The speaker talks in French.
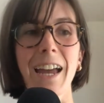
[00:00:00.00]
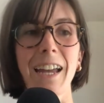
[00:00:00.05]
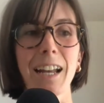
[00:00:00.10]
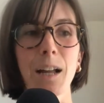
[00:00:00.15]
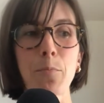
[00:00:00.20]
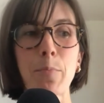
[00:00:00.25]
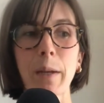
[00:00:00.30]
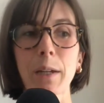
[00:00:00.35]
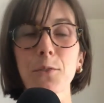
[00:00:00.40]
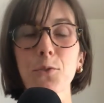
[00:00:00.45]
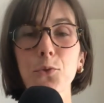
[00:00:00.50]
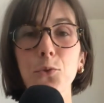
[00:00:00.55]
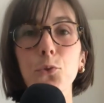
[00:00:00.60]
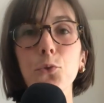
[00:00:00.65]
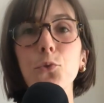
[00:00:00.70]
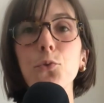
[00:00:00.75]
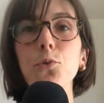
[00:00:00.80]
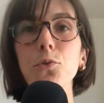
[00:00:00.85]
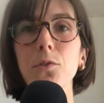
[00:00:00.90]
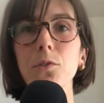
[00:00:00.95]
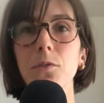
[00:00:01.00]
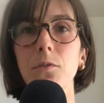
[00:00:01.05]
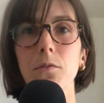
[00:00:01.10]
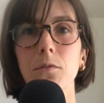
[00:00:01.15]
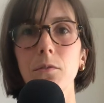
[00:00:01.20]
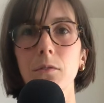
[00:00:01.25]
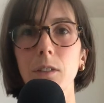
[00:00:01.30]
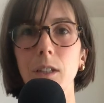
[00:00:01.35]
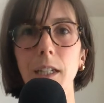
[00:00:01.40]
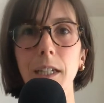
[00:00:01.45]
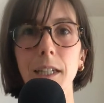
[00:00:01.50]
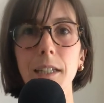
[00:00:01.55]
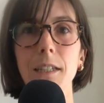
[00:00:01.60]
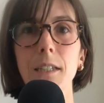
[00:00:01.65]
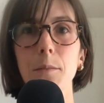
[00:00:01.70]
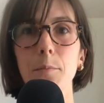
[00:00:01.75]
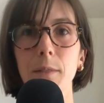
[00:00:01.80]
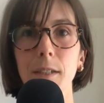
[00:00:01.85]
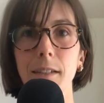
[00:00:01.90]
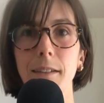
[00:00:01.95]
elle a perdu toute
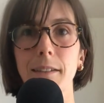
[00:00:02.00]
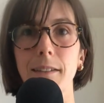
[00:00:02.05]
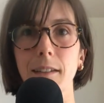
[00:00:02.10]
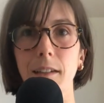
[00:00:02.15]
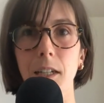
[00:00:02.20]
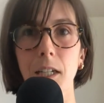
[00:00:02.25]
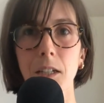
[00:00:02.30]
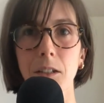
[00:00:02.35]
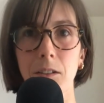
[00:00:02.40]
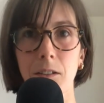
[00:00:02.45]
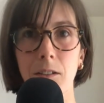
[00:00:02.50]
crédibilité